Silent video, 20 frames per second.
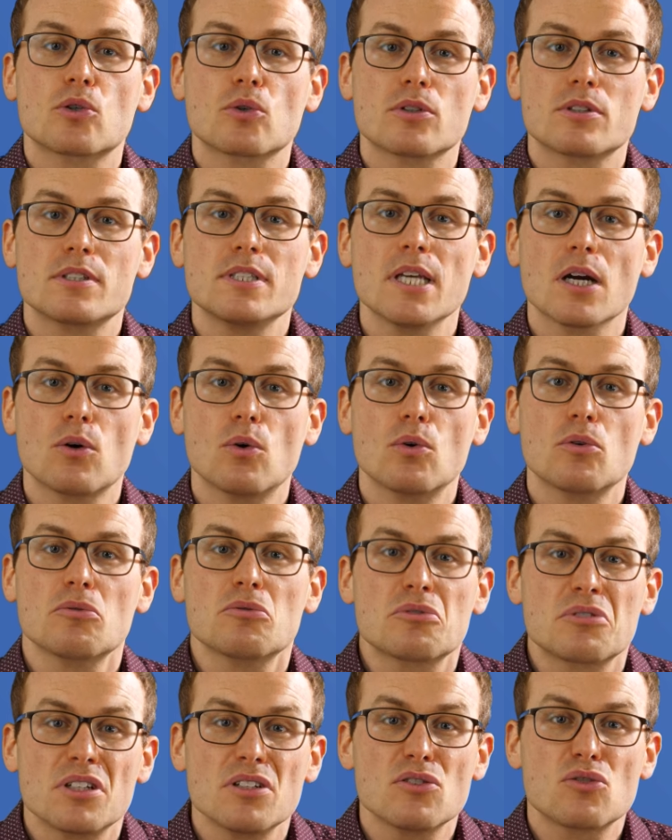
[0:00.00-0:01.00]
Dosierungen
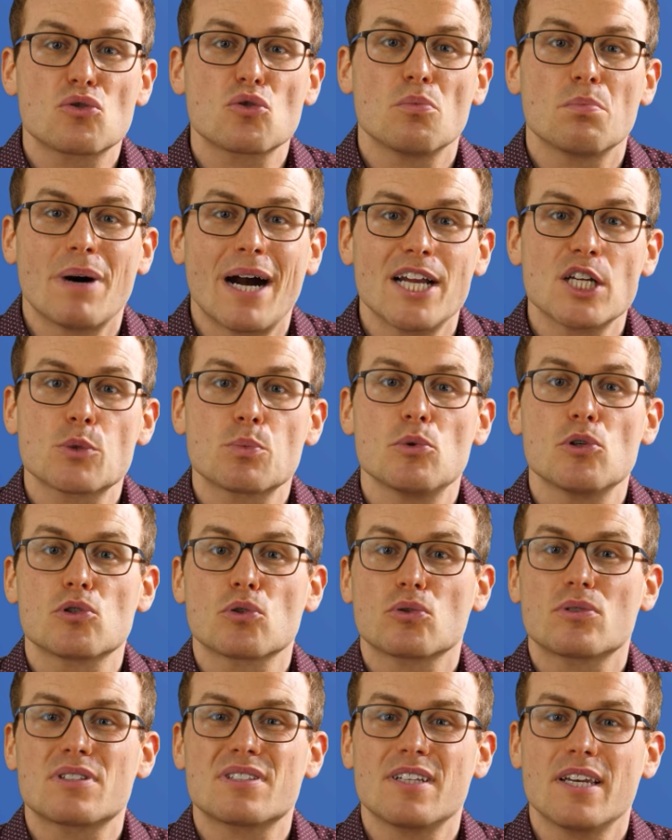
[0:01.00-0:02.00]
sind zum Beispiel
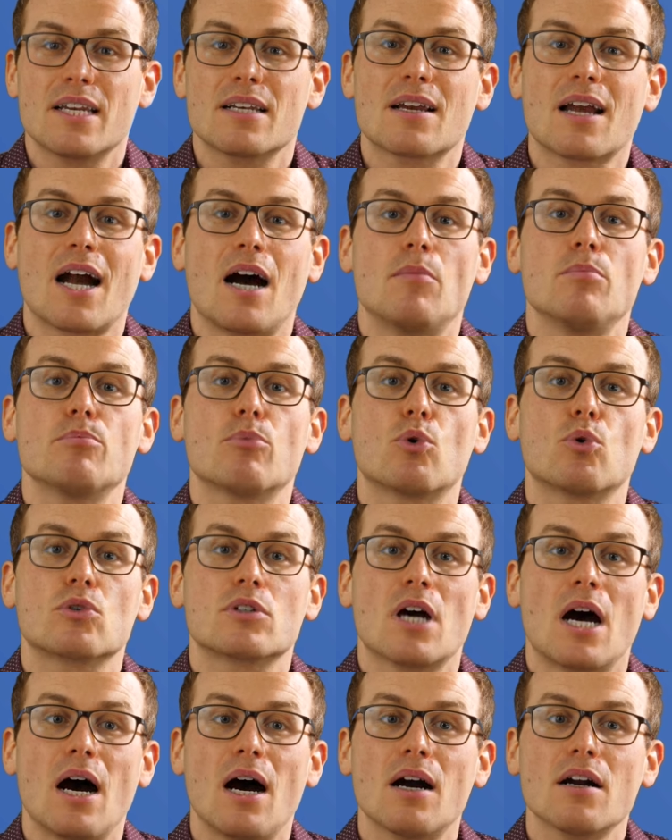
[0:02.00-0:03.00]
so 10 Gramm pro
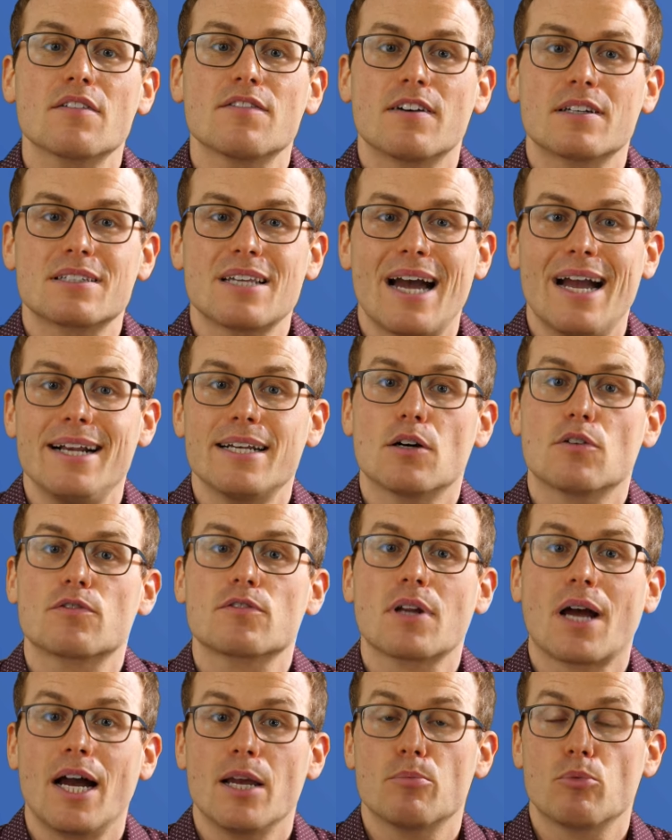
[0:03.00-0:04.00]
Tag verteilt auf
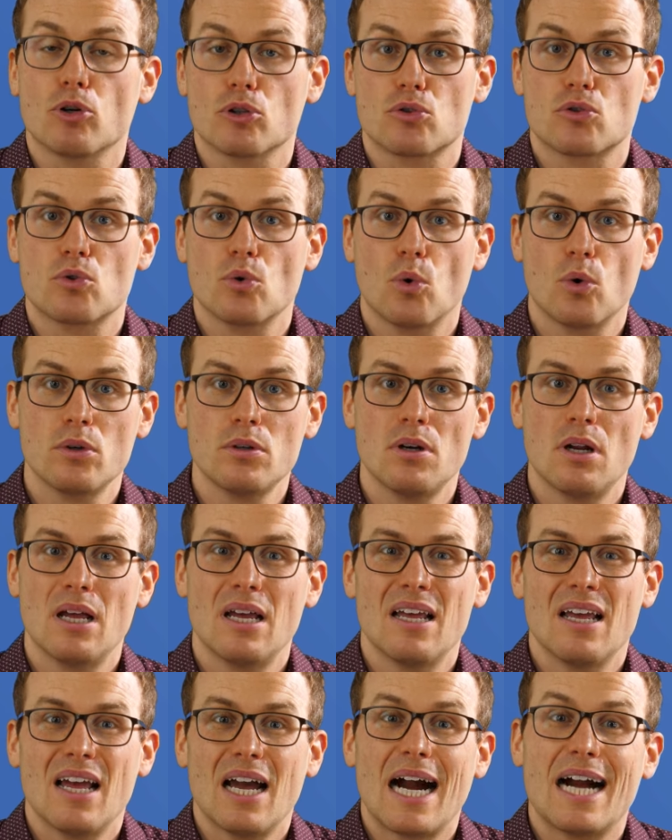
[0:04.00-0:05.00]
drei Portionen,
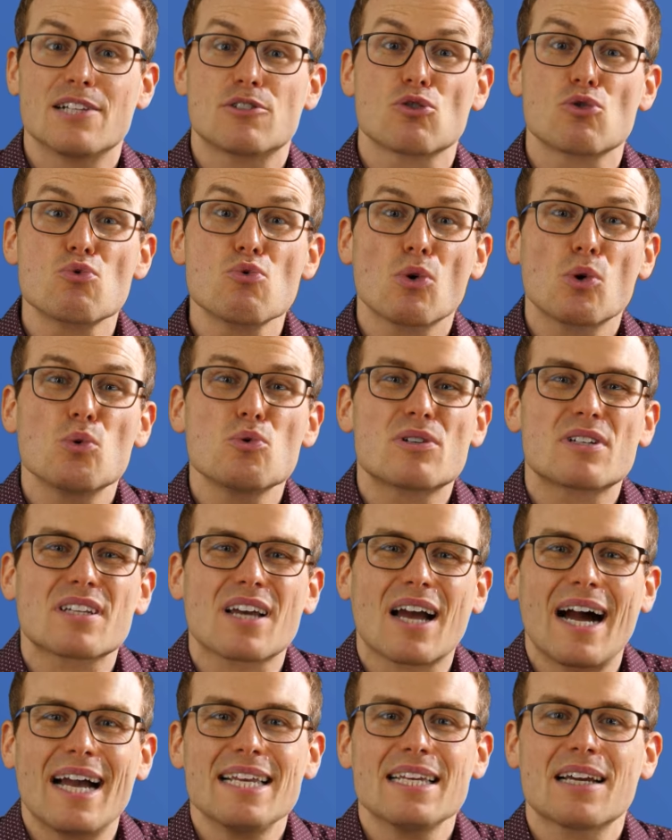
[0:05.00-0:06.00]
also nur gut
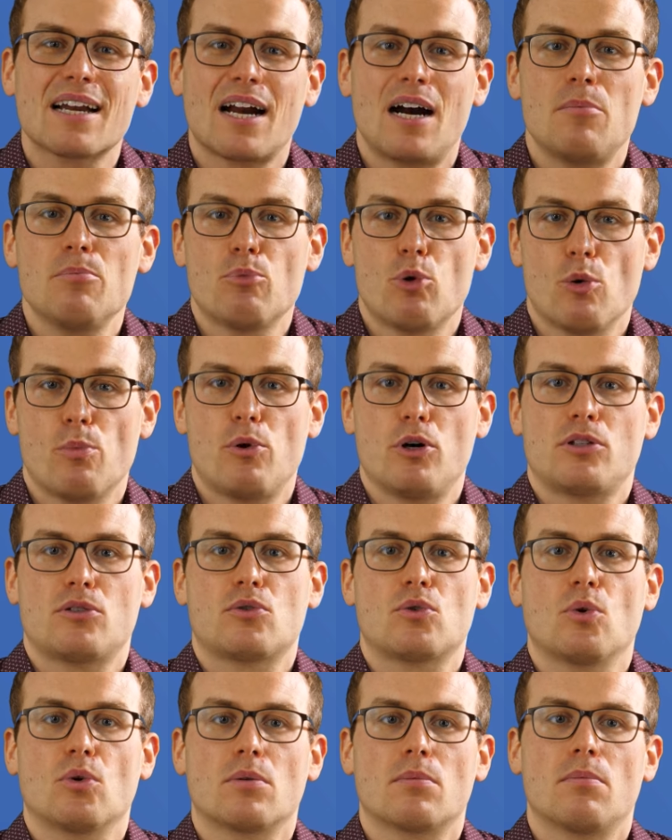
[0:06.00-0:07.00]
3 Gramm pro
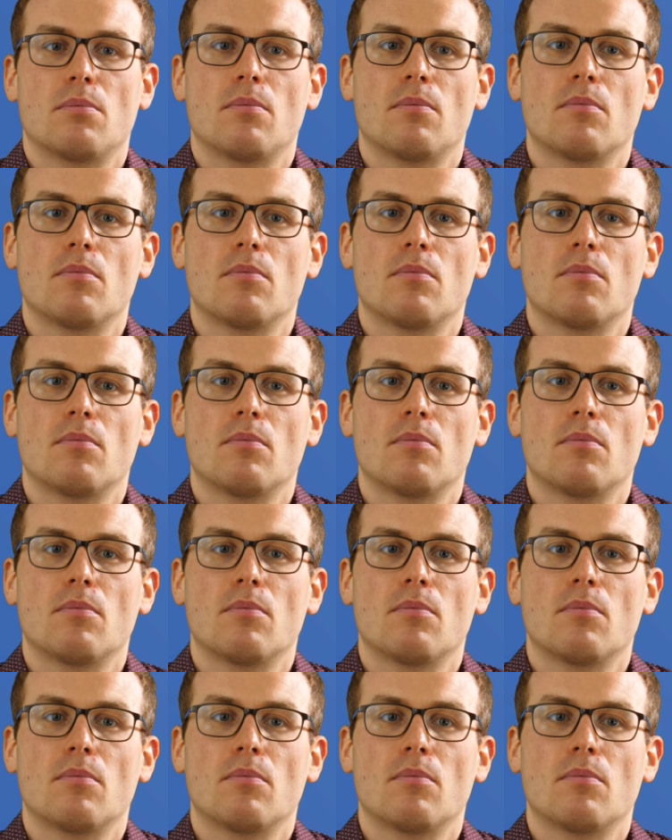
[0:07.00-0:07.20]
Portion.